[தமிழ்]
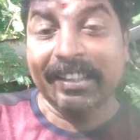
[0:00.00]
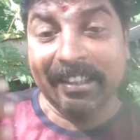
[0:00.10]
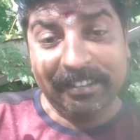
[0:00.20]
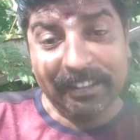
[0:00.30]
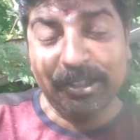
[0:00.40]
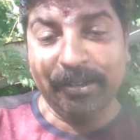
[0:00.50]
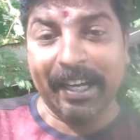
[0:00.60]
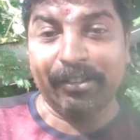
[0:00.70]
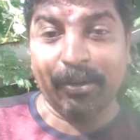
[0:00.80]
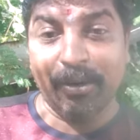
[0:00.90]
இது சித்து
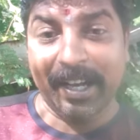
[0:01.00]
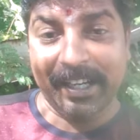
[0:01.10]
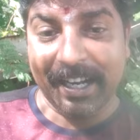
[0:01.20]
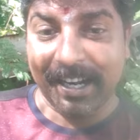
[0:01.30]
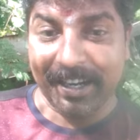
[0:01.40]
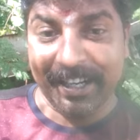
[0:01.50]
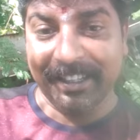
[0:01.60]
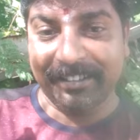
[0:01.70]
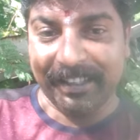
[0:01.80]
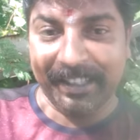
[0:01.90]
வேறு சொல்லுவார் நான்
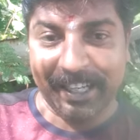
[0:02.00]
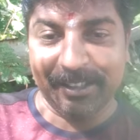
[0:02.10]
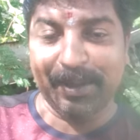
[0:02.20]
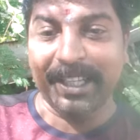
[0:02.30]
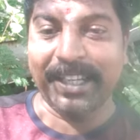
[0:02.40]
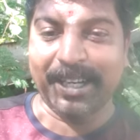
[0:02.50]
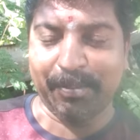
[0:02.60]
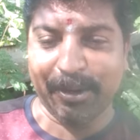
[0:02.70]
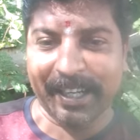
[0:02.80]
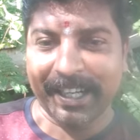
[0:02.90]
நடிகன் சத்யராஜ் மாதிரி கெட்ட
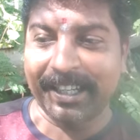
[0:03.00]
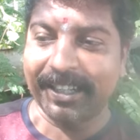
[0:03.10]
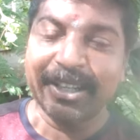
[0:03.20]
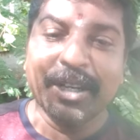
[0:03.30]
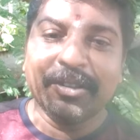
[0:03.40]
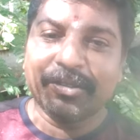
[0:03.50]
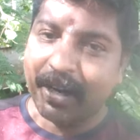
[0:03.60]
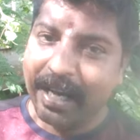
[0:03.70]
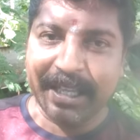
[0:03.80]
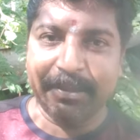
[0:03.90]
போட்டிருக்கேன்ட்டு ஸோ
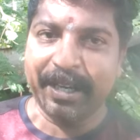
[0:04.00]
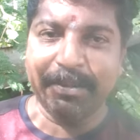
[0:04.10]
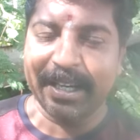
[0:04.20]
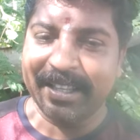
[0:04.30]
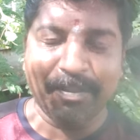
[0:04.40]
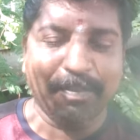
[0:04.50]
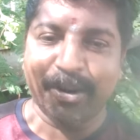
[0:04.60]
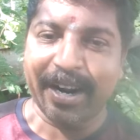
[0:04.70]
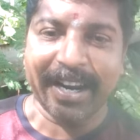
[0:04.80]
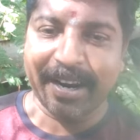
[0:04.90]
அதை மீன் பண்ணி தான்
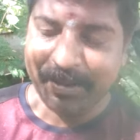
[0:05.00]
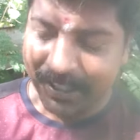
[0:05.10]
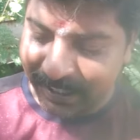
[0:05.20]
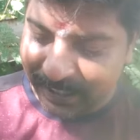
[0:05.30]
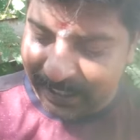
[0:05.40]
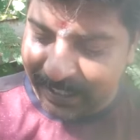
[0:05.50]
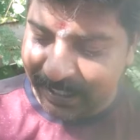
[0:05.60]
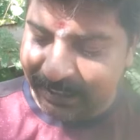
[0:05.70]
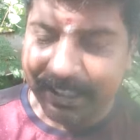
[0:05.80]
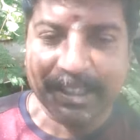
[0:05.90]
போகிறாங்க அப்படிங்கிறே
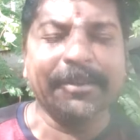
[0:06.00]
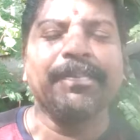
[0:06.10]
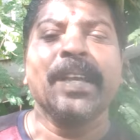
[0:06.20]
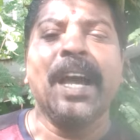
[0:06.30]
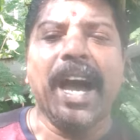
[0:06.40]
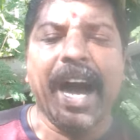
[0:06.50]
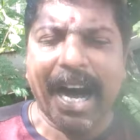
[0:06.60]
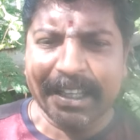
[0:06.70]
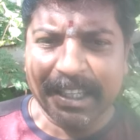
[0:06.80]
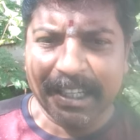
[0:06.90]
கிளியராக தெரியுது
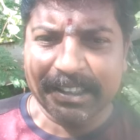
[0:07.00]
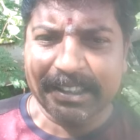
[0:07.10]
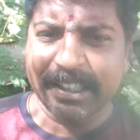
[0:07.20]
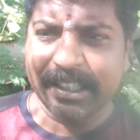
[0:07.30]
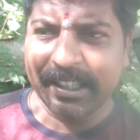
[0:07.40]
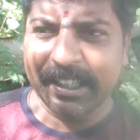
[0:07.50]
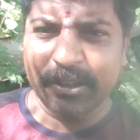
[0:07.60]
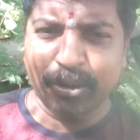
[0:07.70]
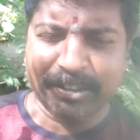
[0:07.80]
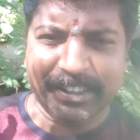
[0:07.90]
அதுக்கடுத்து இதை
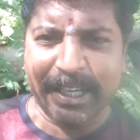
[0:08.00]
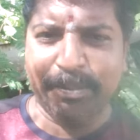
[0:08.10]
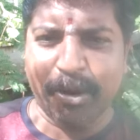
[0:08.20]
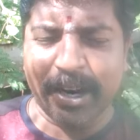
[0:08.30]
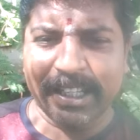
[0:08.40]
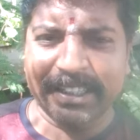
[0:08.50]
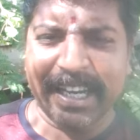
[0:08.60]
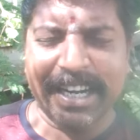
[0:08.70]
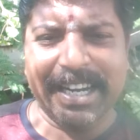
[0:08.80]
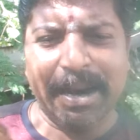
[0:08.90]
யோசிச்சுட்டே போவாங்க
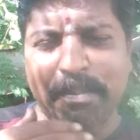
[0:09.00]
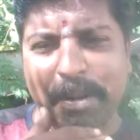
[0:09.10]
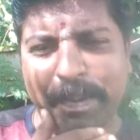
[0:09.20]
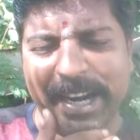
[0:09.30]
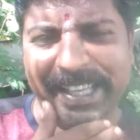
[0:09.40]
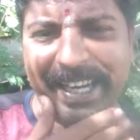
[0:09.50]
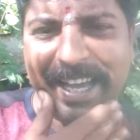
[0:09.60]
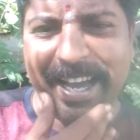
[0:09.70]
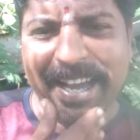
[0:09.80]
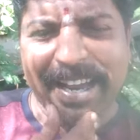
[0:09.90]
நித்யா நம்ம
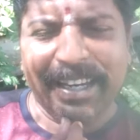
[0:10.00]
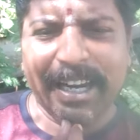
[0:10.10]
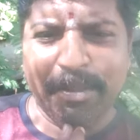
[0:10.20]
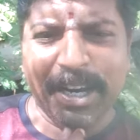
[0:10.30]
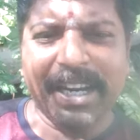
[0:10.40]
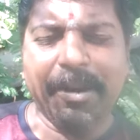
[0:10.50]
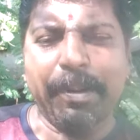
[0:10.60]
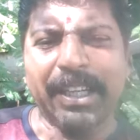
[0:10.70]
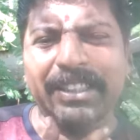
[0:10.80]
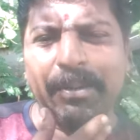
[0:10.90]
படிக்கலை நமக்கு என்ன
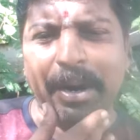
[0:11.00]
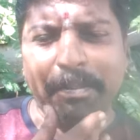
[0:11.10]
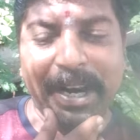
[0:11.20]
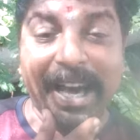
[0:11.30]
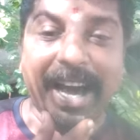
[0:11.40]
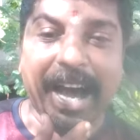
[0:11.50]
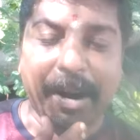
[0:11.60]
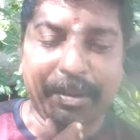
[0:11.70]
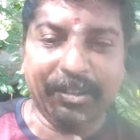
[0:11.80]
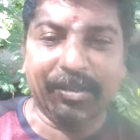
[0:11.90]
படித்த மாப்பிள்ளை
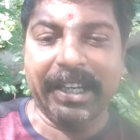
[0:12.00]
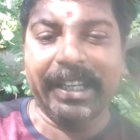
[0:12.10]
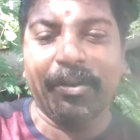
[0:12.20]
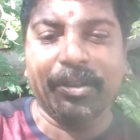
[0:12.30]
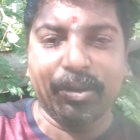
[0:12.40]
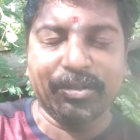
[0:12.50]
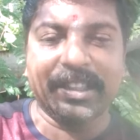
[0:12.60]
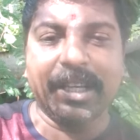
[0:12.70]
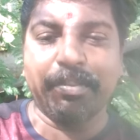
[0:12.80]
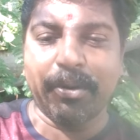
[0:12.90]
அப்படின்னு சொல்லிட்டு அவங்க
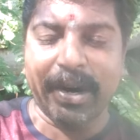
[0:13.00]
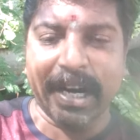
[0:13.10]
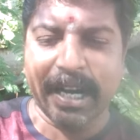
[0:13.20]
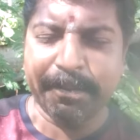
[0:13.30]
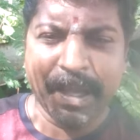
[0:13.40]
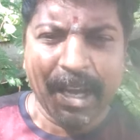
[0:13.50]
யோசிச்சுட்டே போவாங்க